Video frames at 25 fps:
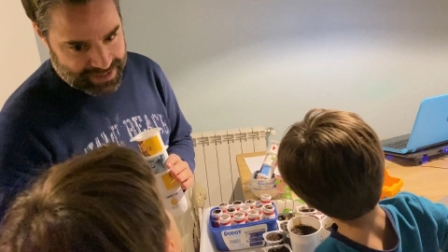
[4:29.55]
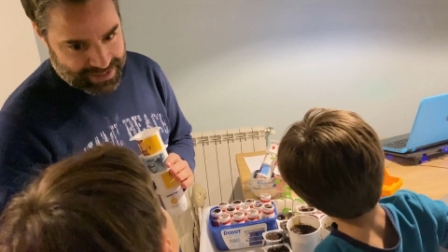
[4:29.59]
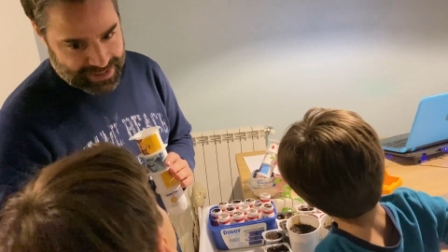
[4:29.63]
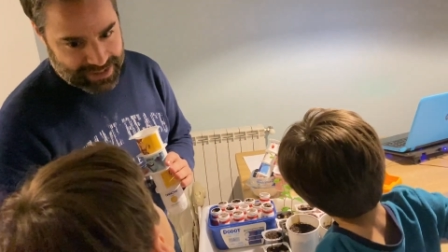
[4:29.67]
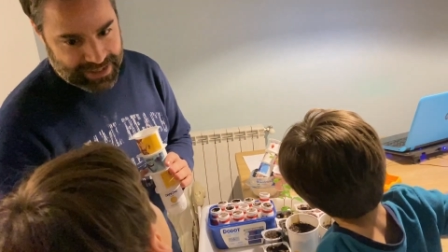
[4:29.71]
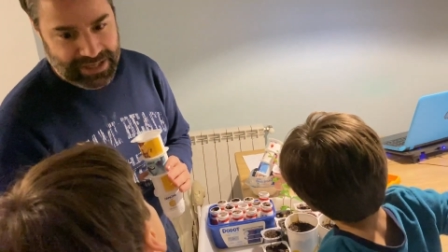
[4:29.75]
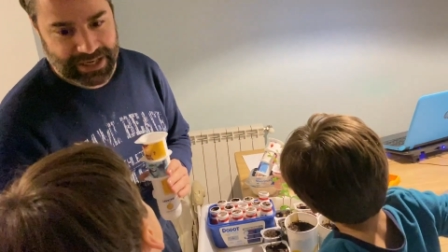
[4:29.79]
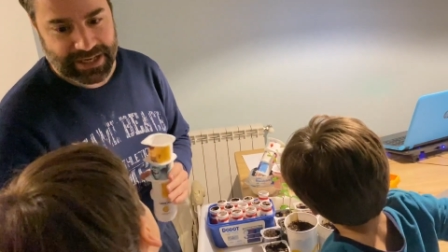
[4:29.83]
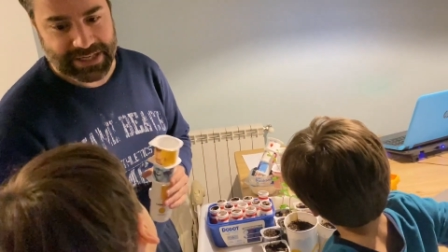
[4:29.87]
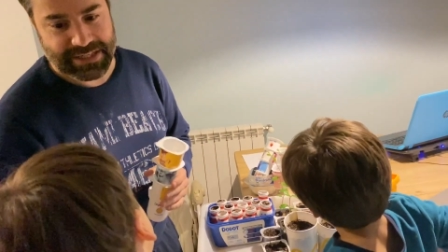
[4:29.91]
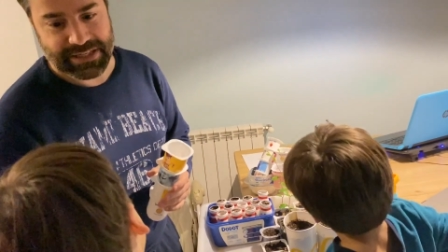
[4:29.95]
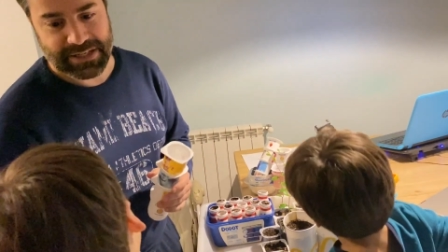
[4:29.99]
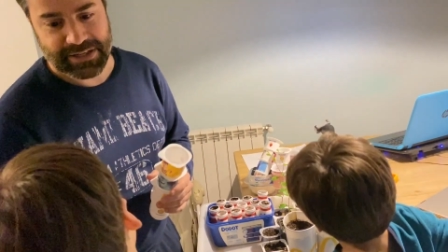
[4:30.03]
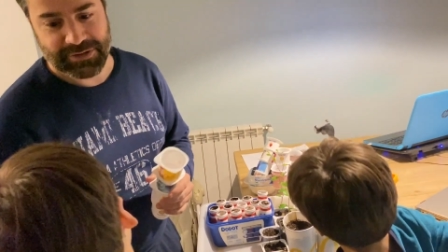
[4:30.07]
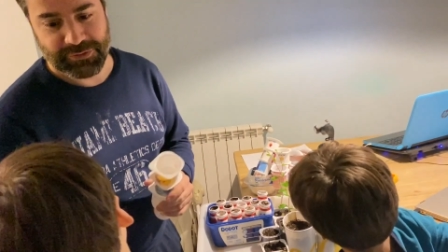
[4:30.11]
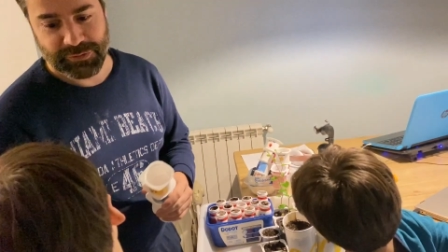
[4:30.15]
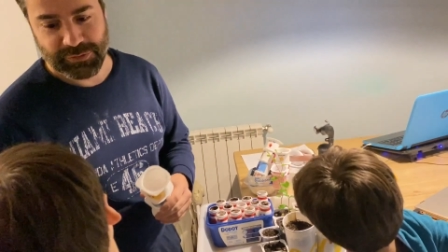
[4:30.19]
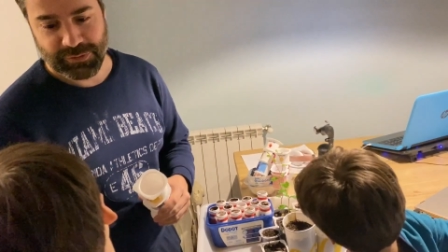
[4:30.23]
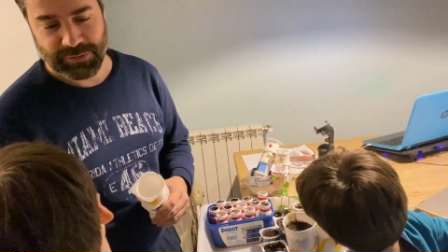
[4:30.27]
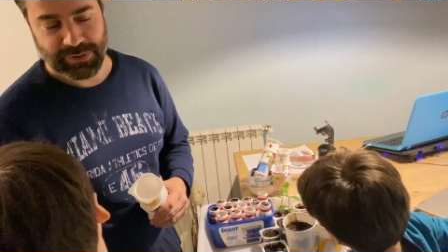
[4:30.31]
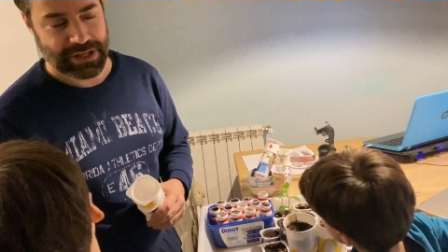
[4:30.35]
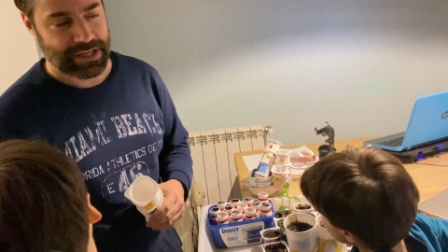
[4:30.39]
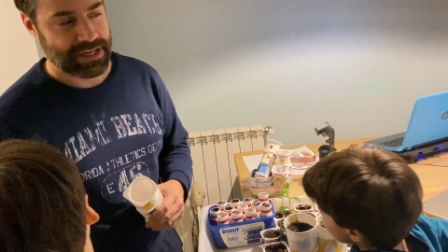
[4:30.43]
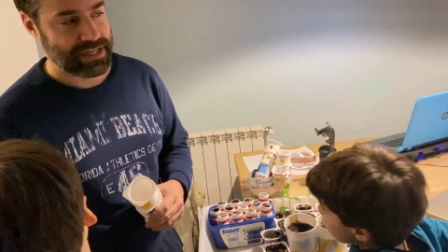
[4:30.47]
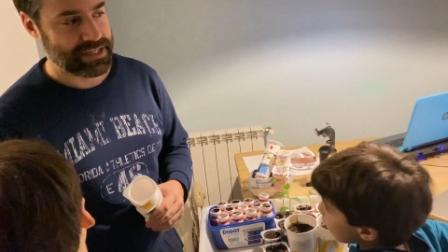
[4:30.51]
Quiere si
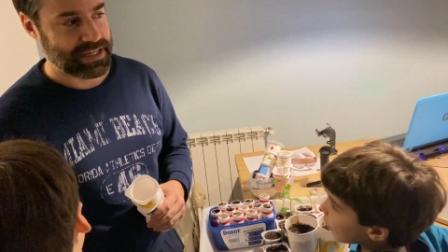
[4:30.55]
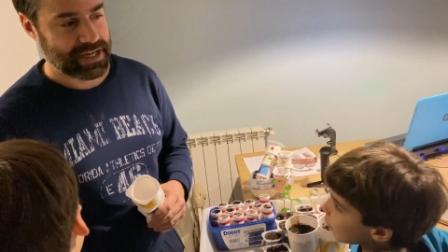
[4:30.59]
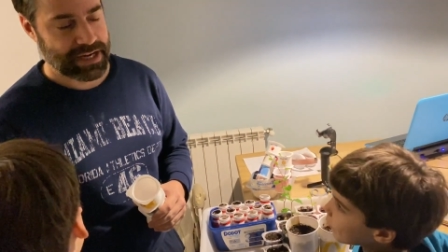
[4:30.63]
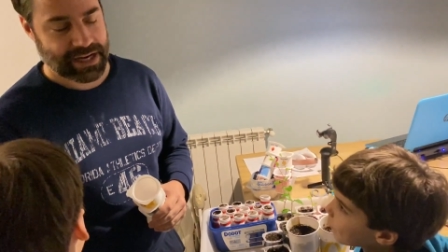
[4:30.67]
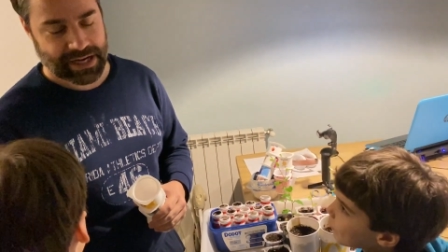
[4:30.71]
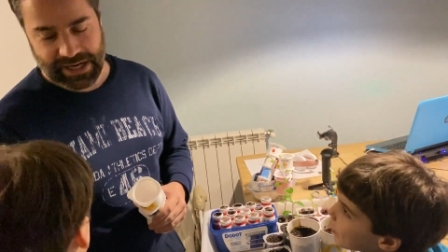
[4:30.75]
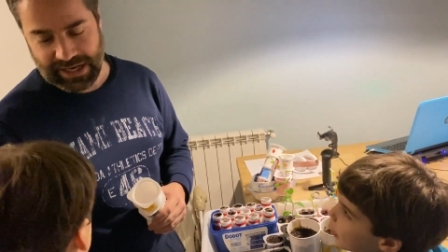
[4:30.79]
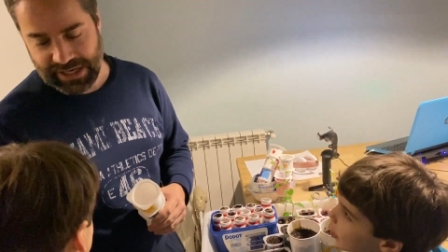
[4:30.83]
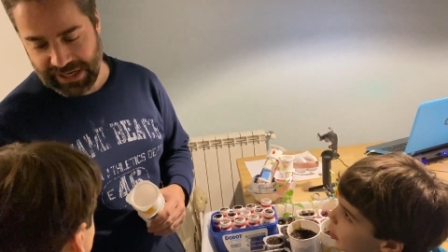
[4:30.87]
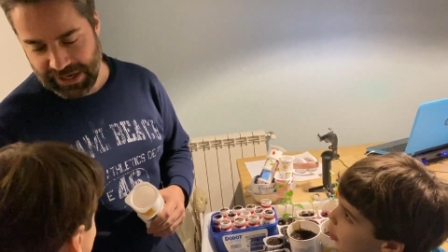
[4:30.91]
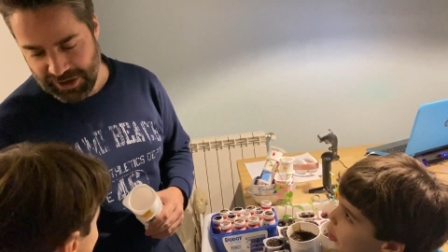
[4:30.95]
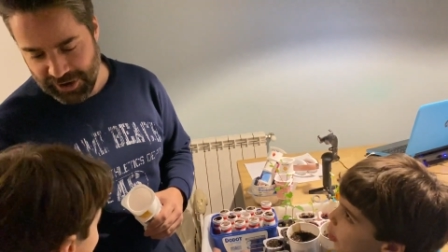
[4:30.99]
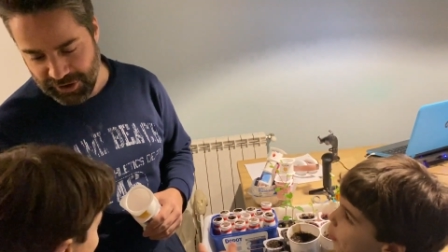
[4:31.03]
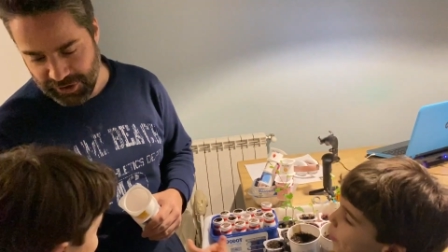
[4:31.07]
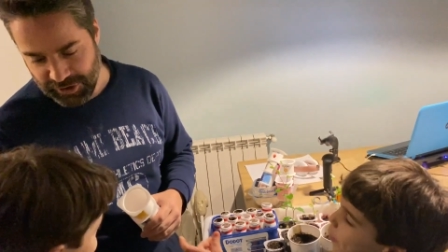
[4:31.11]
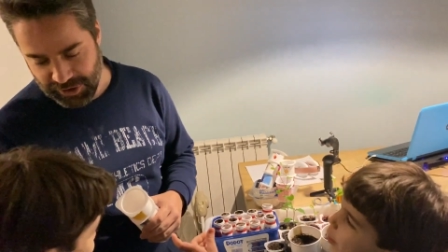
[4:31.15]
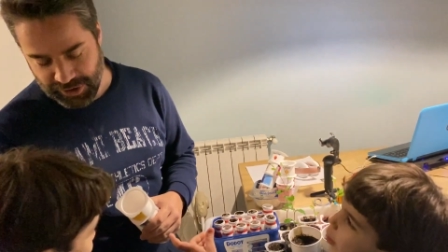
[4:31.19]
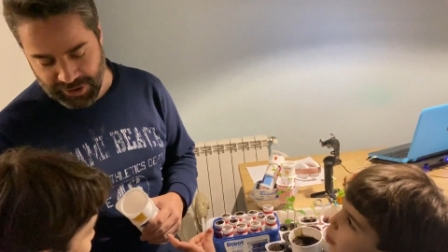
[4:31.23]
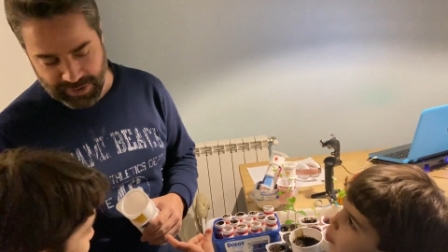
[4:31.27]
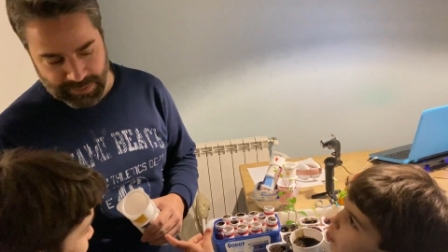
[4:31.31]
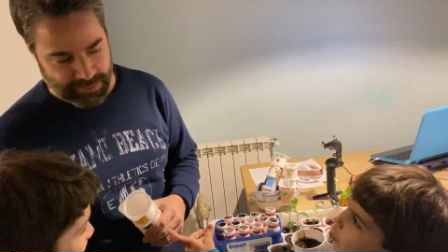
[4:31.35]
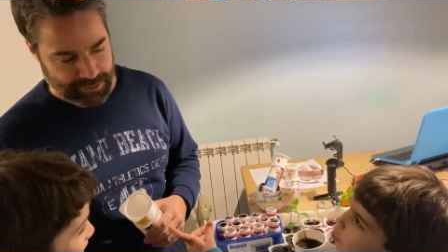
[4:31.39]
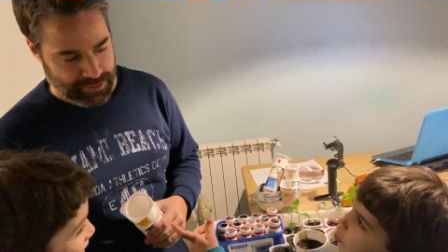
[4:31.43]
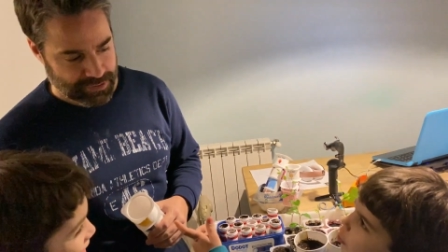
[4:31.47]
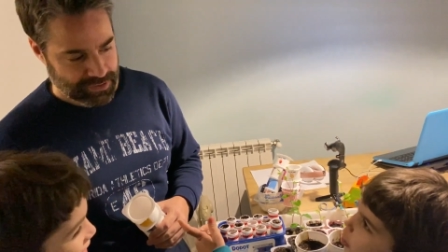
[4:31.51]
tú quieres ser ingeniero
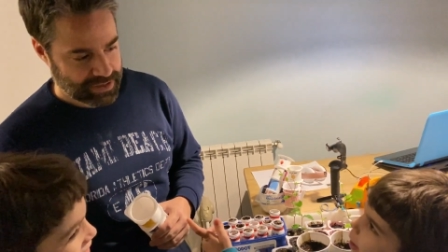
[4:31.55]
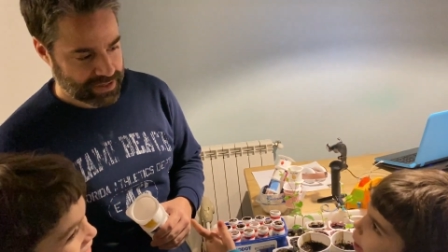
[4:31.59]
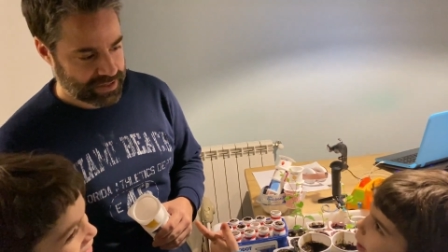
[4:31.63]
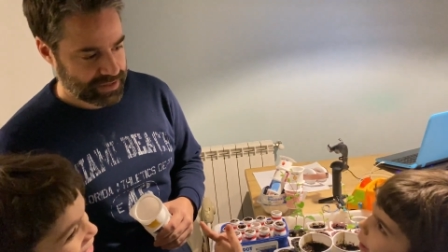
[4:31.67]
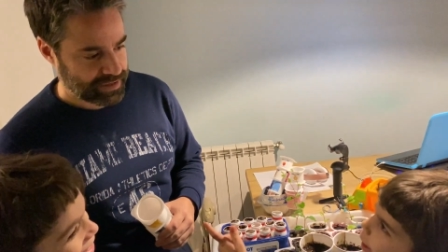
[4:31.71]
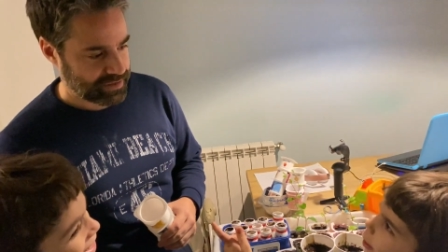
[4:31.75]
agrónomo,